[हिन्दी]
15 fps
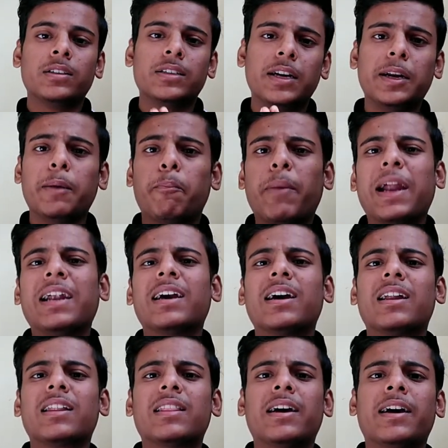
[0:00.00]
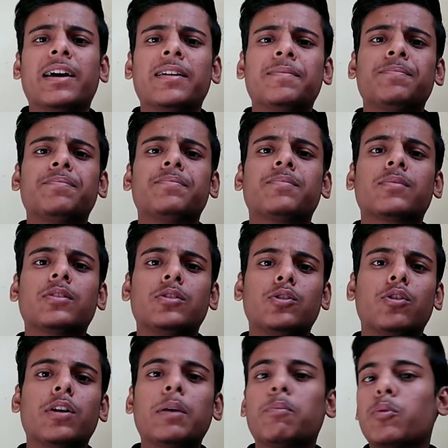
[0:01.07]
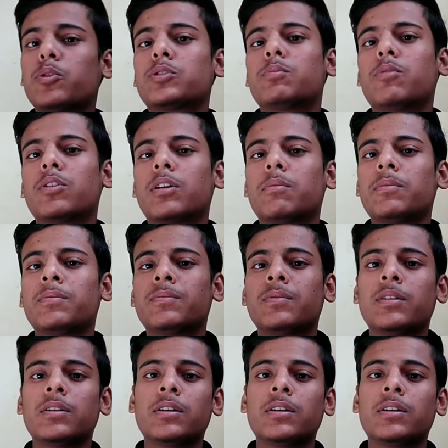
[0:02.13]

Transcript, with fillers: ये डिपेंड करता है जो कि पोस्टमार्टम